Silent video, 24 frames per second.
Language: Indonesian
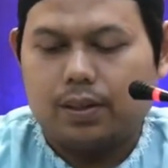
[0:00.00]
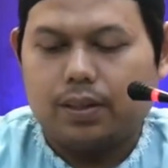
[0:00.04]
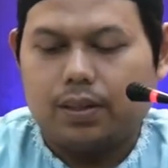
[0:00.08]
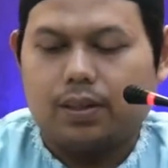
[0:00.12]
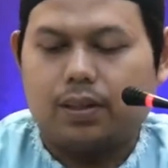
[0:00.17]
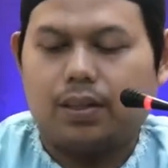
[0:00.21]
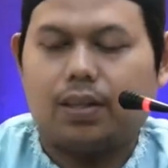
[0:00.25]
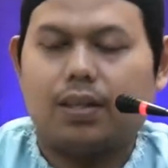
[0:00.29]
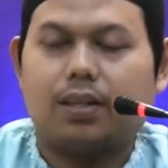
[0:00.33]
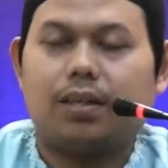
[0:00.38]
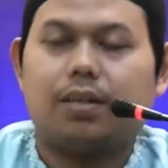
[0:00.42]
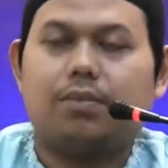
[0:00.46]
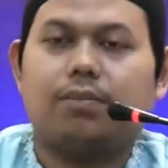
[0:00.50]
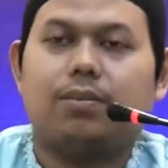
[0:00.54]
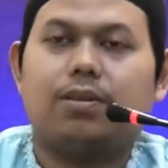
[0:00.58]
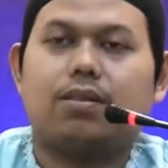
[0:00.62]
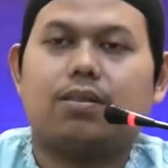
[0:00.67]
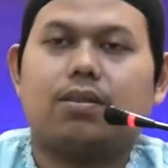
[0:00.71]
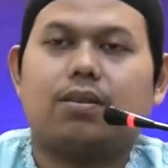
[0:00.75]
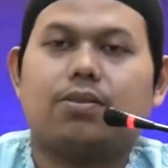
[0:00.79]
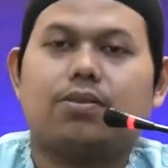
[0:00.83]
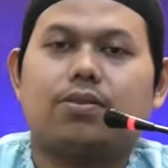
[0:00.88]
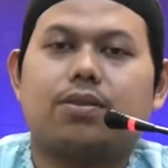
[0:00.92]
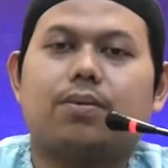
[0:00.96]
Dan Nabi
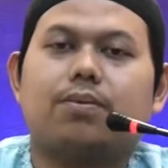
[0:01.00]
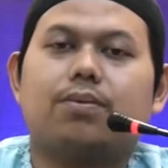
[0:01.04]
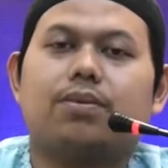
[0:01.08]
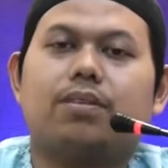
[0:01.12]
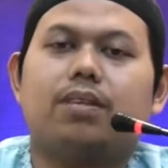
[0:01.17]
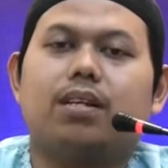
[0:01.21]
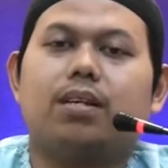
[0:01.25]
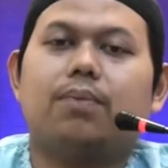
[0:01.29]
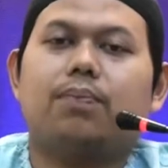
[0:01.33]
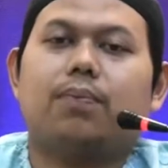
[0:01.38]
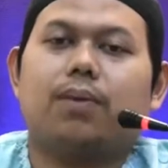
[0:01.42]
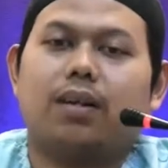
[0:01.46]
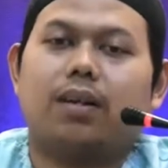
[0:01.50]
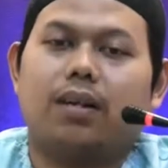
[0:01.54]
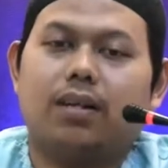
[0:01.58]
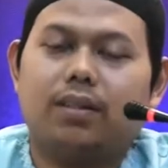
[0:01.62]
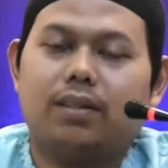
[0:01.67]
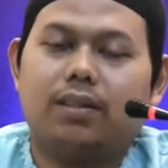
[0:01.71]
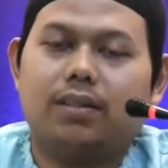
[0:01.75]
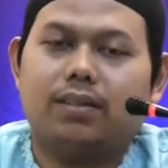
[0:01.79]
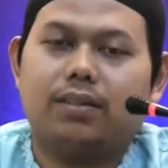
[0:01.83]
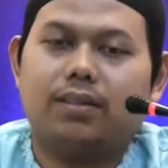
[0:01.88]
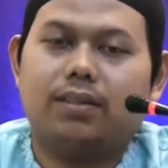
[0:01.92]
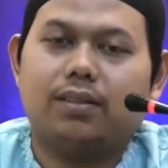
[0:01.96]
SAW sendiri
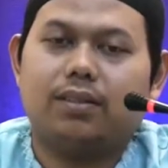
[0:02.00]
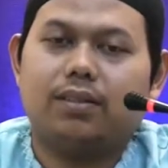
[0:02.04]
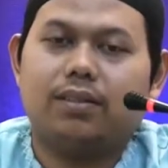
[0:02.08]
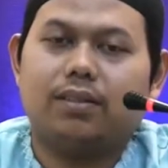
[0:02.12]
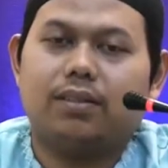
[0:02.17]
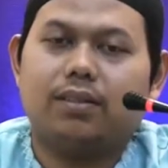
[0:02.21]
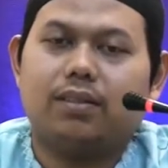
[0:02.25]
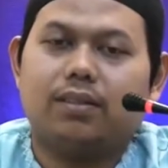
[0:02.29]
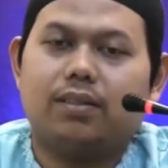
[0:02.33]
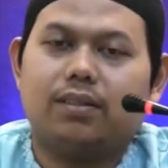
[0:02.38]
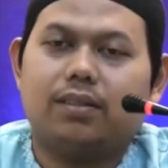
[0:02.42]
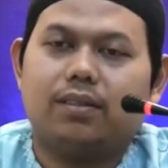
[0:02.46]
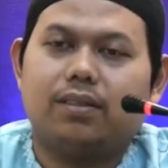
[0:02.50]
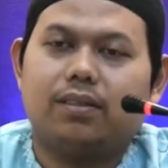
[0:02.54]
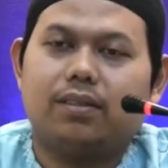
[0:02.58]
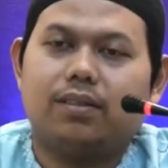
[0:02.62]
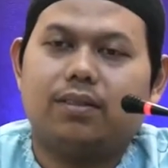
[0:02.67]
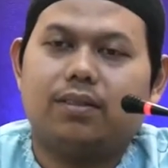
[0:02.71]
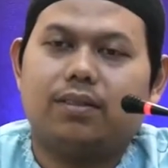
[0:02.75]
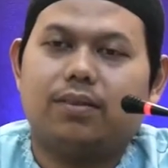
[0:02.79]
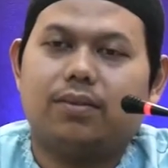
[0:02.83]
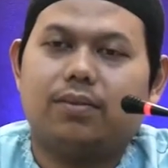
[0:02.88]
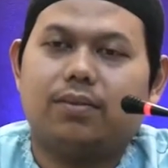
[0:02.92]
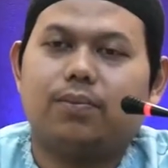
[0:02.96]
pernah
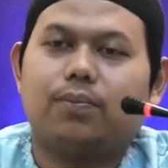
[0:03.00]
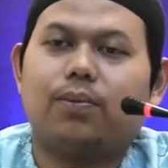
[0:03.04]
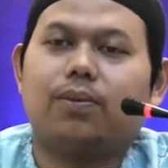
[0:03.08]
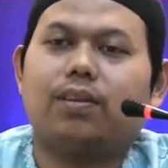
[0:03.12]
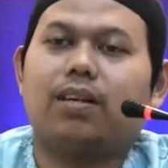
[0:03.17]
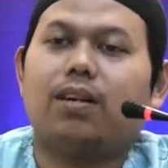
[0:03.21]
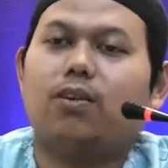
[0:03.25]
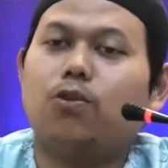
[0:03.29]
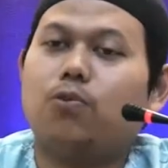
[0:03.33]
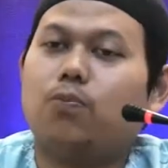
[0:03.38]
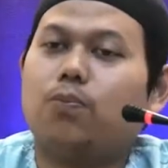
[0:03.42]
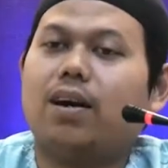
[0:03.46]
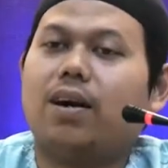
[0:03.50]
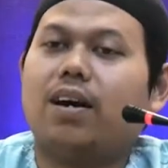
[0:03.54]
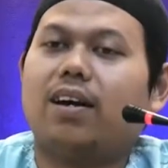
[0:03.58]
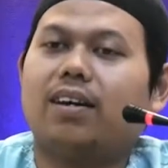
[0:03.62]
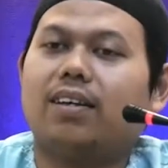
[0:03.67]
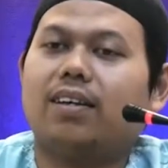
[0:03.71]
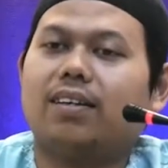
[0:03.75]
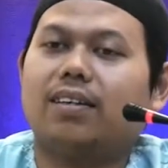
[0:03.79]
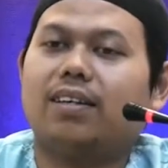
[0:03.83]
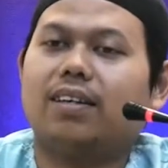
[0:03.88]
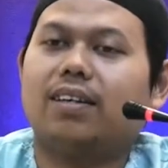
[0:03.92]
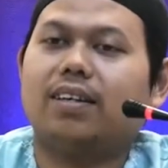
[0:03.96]
pernah
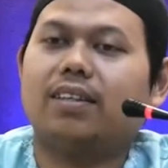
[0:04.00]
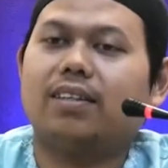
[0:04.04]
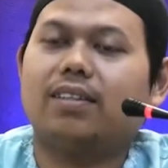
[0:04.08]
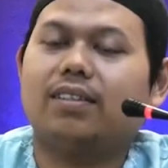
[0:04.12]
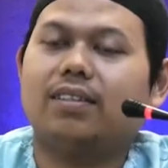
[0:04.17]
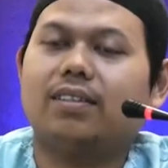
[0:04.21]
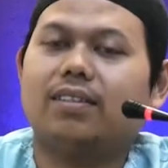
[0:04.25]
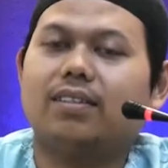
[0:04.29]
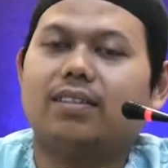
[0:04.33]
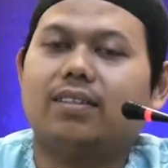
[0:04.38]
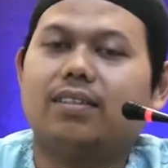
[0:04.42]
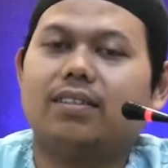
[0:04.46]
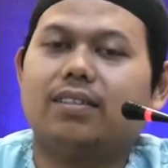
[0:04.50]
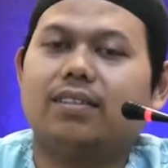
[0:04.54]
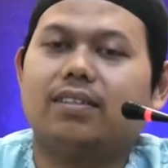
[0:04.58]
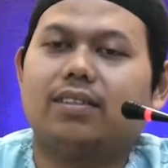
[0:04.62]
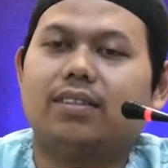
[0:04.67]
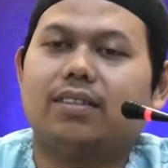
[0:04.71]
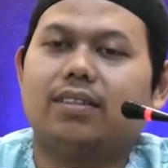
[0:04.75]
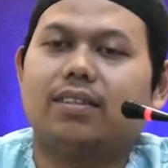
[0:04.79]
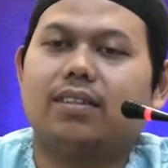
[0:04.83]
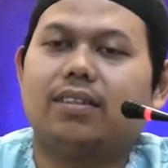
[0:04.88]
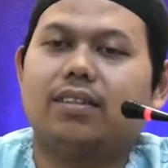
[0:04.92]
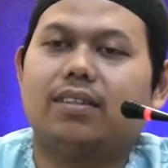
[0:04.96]
lupa, ya kan?
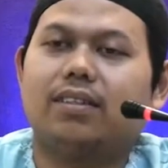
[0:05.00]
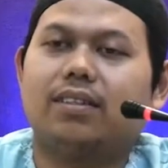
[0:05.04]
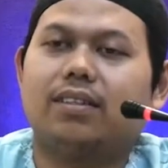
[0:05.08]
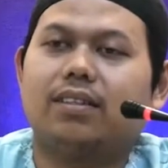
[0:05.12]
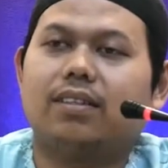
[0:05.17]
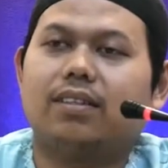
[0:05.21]
Ya.